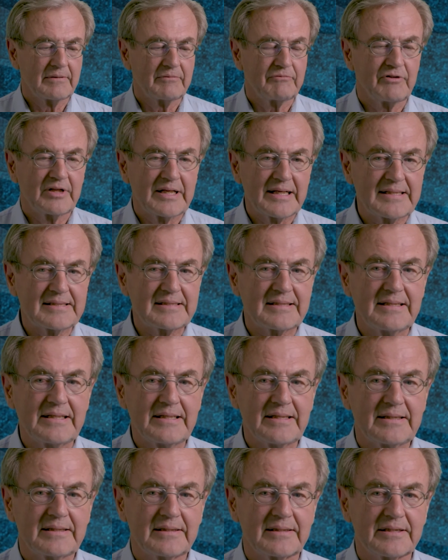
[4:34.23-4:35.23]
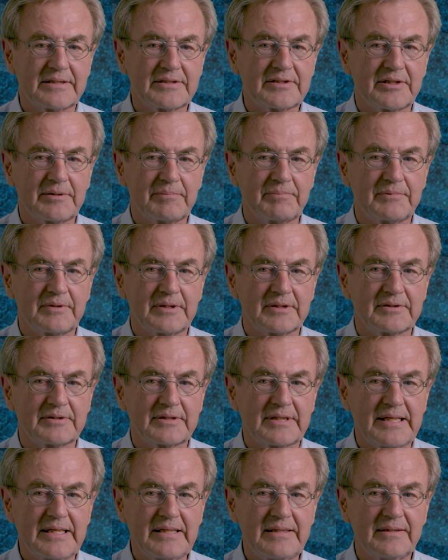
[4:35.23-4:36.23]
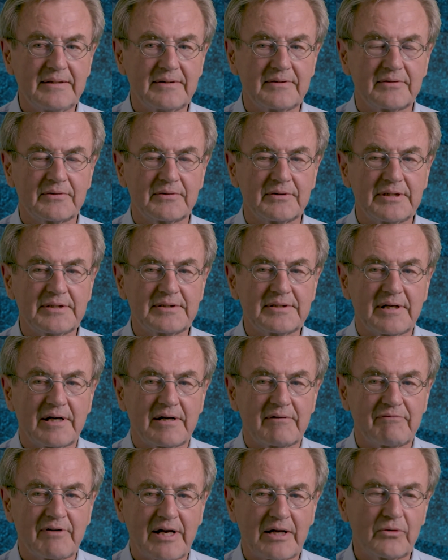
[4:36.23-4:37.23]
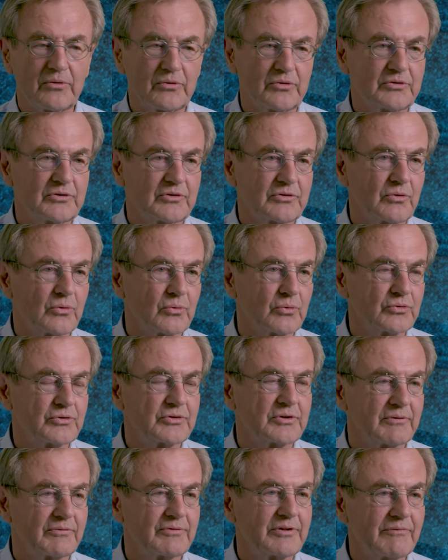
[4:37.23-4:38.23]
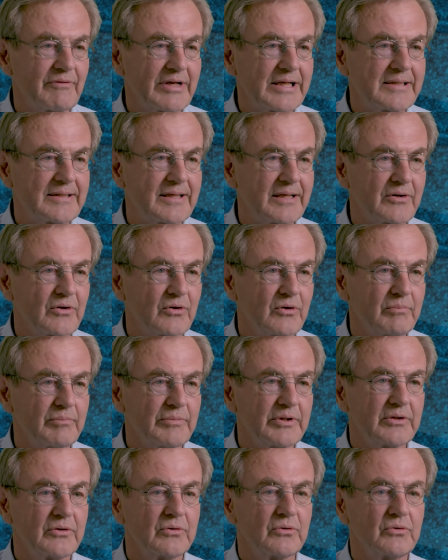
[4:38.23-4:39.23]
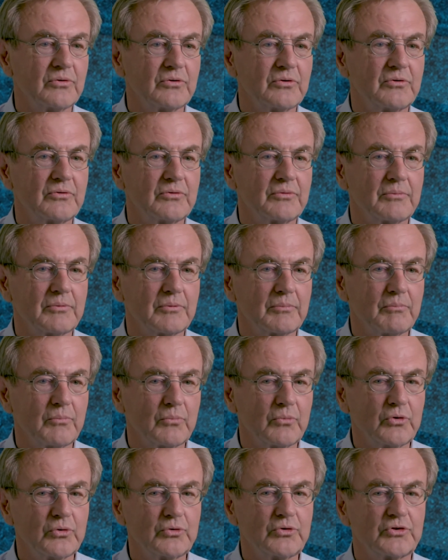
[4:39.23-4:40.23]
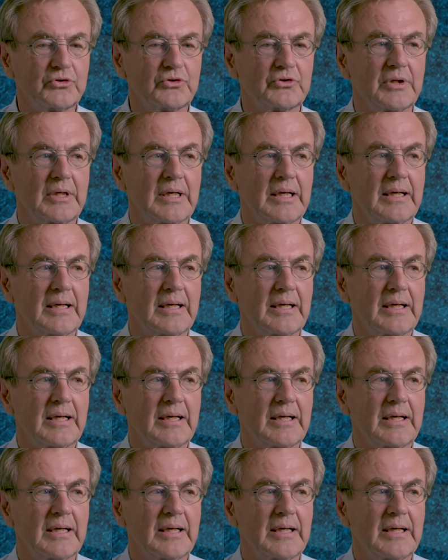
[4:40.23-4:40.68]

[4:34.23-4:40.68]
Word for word: Verlässlich deshalb, das Kind ist ja erfahrungslos auf die Welt gekommen und muss